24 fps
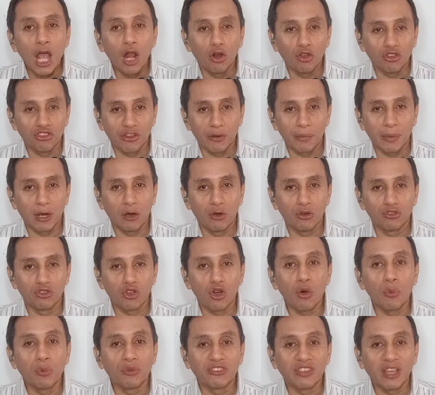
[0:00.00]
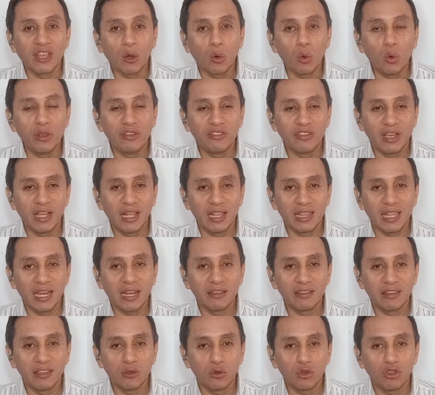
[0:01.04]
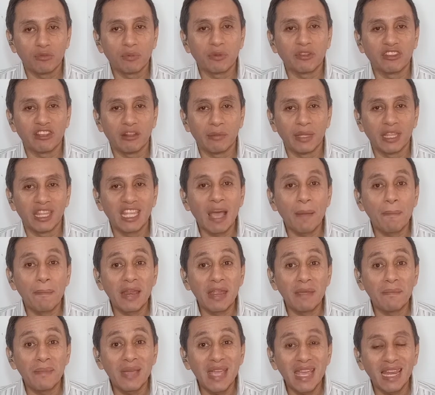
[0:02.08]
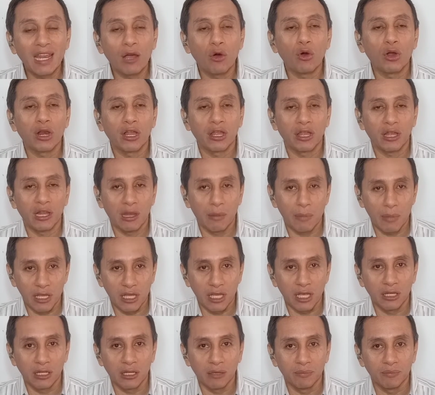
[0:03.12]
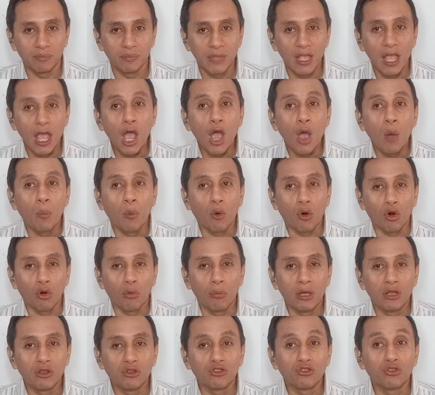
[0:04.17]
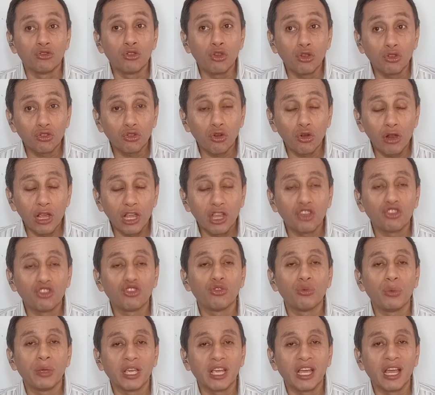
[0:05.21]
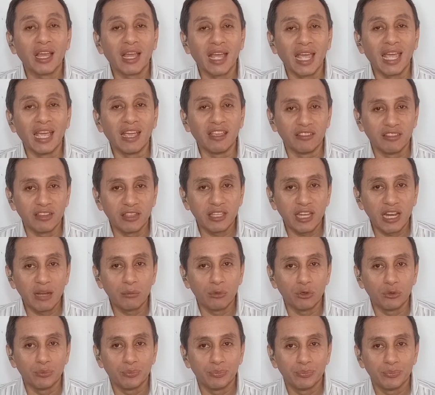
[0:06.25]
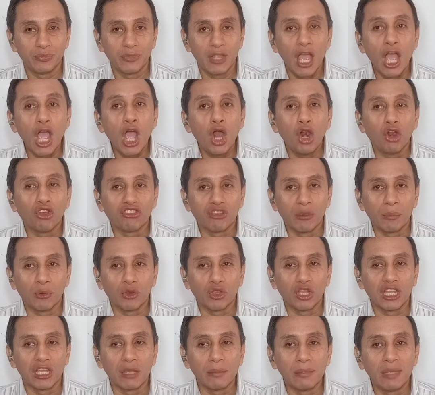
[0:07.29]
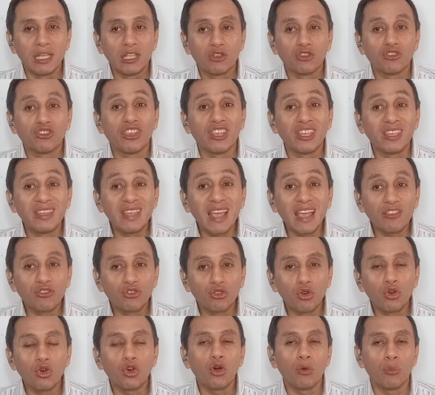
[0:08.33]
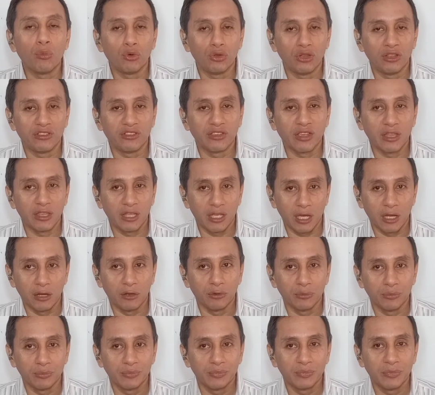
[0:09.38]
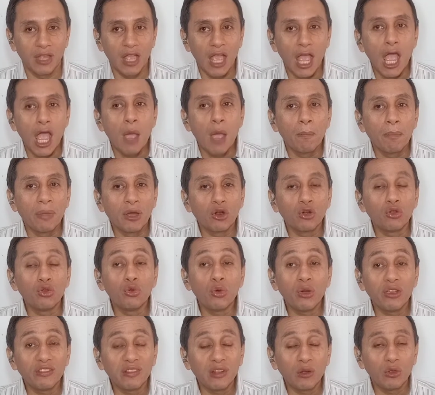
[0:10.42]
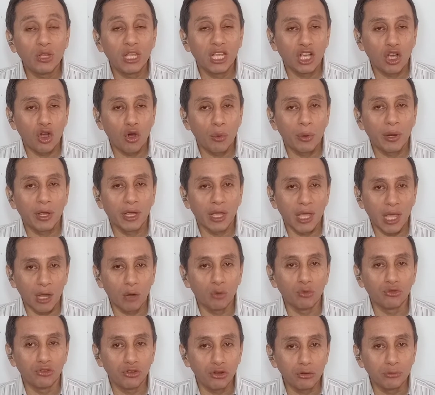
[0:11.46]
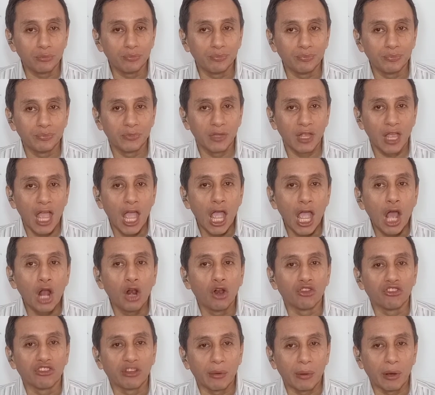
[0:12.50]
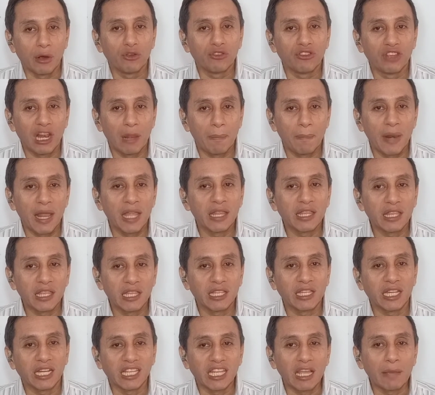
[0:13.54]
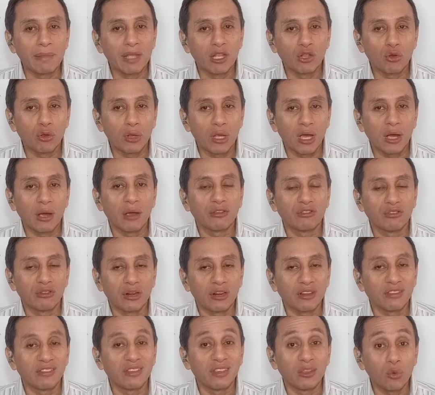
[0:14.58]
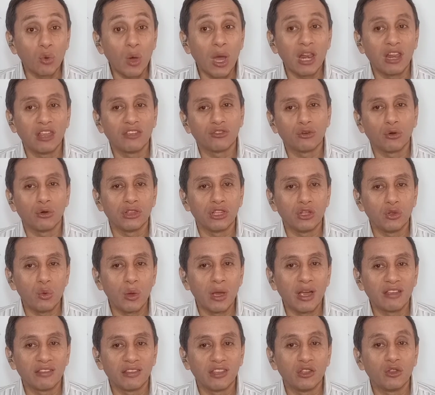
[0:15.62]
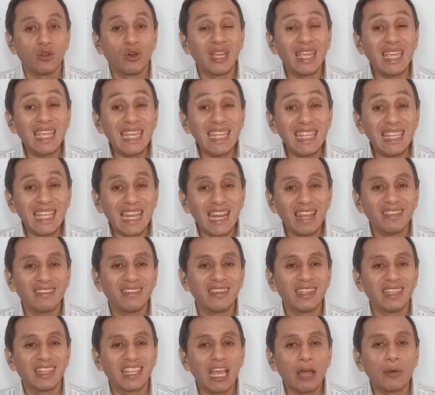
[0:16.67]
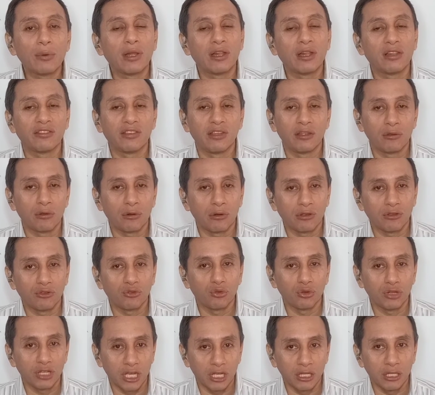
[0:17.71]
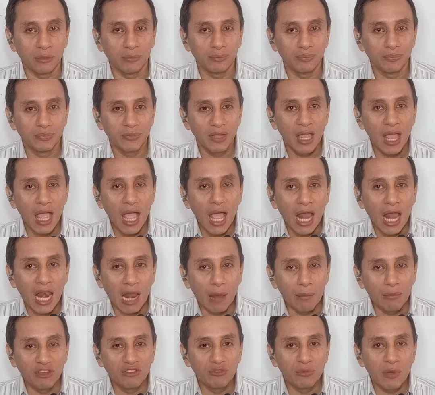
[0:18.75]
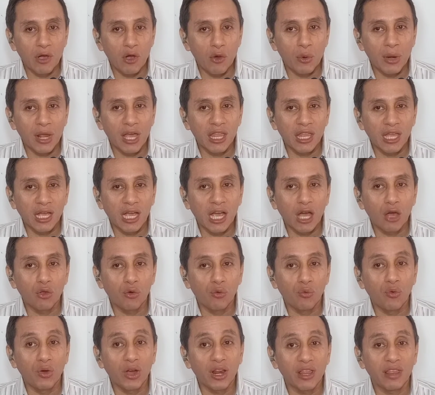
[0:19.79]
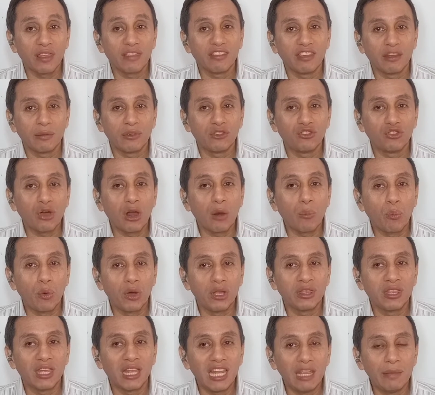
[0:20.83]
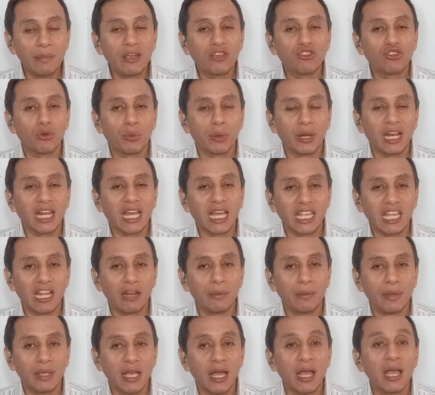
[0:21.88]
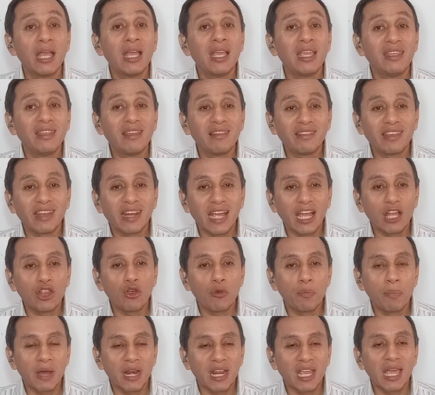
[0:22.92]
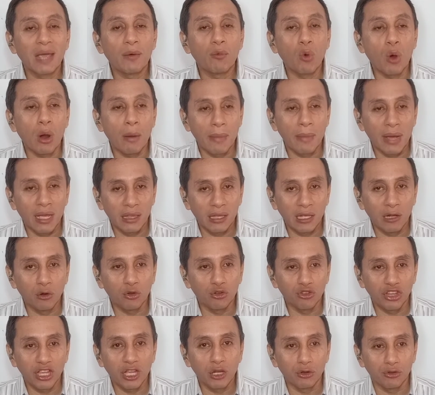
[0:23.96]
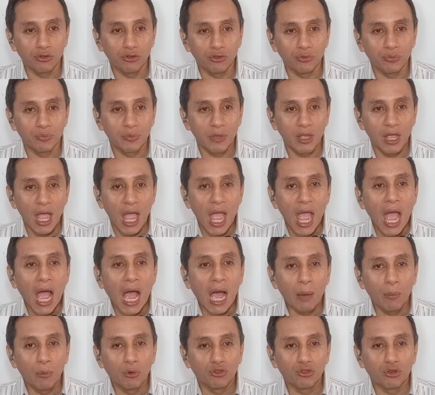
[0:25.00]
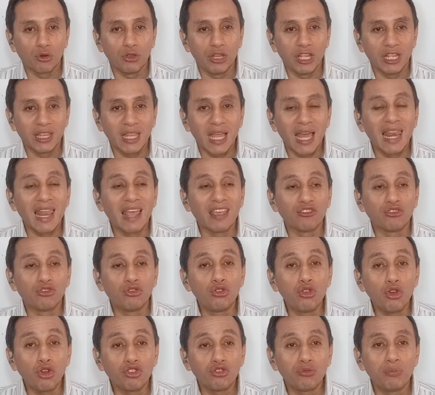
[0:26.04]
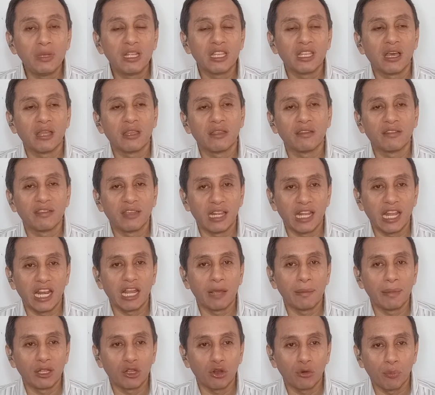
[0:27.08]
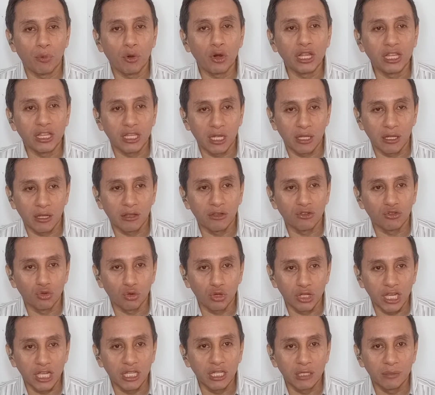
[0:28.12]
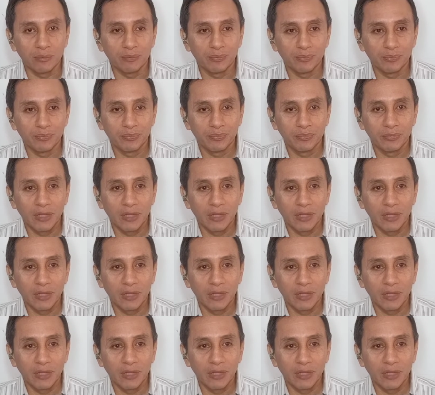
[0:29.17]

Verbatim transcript: Los trabajos obstaculizan el tránsito, especialmente a primera hora de la mañana. Por lo menos dos colegios se ubican en ese tramo. Los embotellamientos ya son comunes a diario. Pero no es la única obra en ejecución. Los trabajos de la planta de tratamiento de aguas residuales continúan haciendo intransitable el centro de Sullana. La misma obra ha dejado fuera de servicio al puente Lima sobre el canal Vía y el cercano parque Guamán de los Ceros. Ambos conectan las dos mitades del área metropolitana de Sullana.